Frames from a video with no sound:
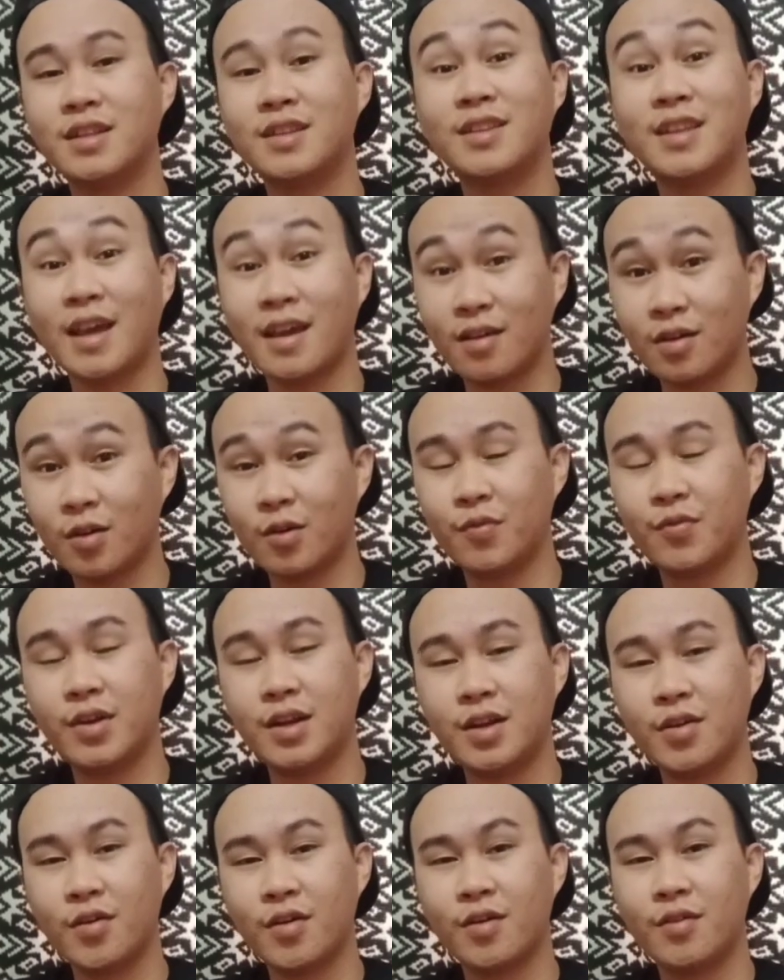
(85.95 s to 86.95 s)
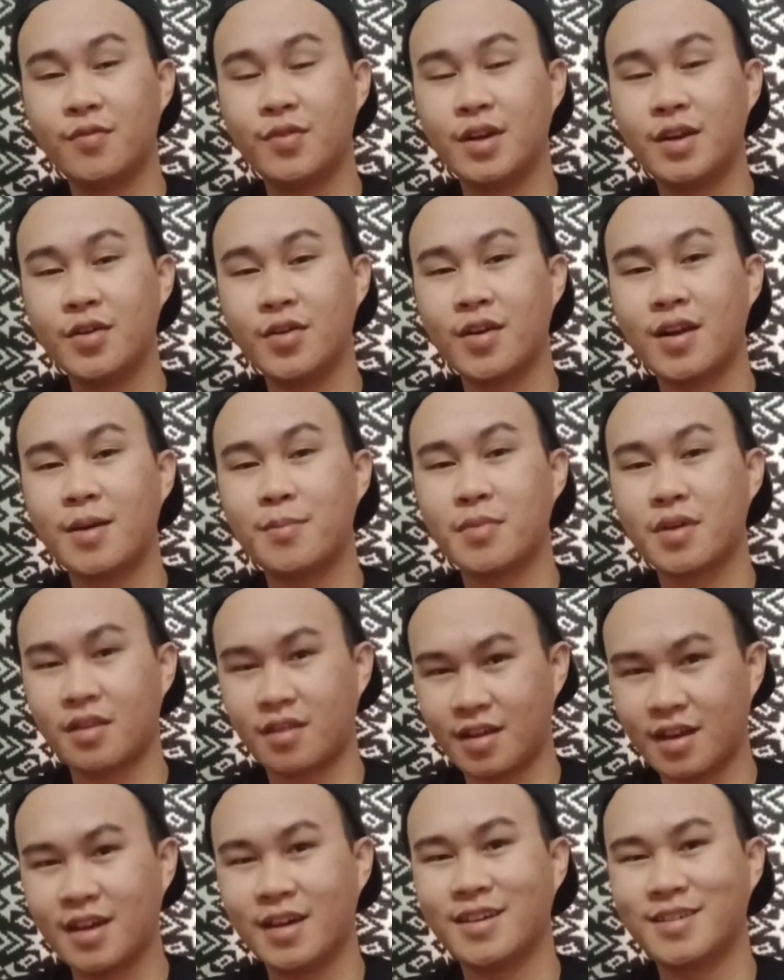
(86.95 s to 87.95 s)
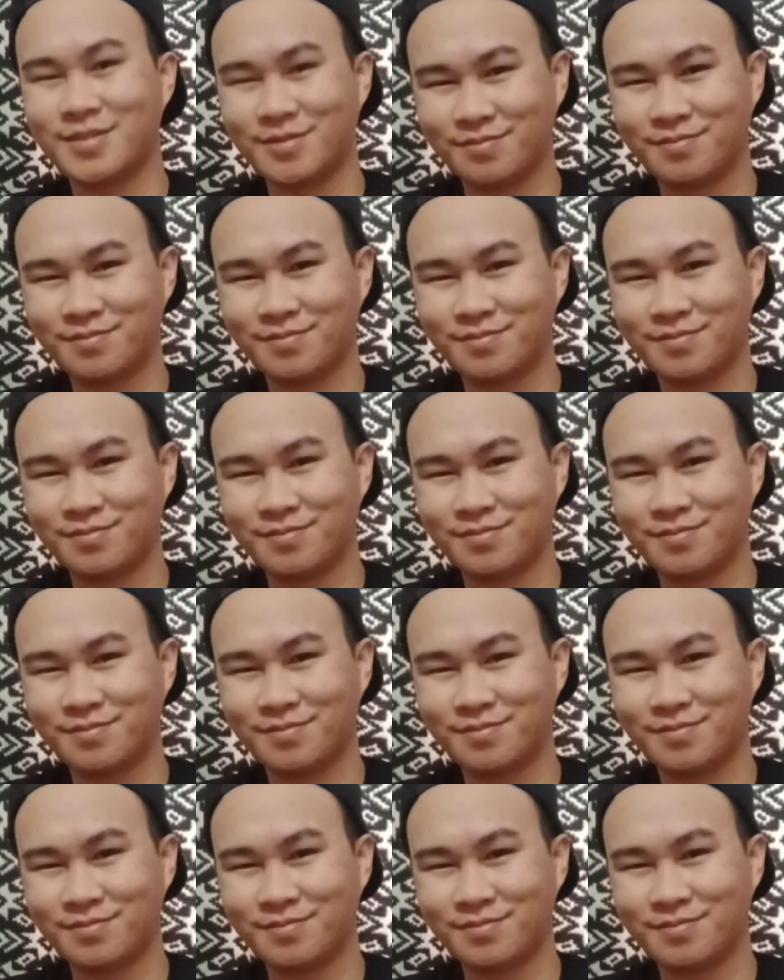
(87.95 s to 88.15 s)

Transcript: tengok video-video lama saya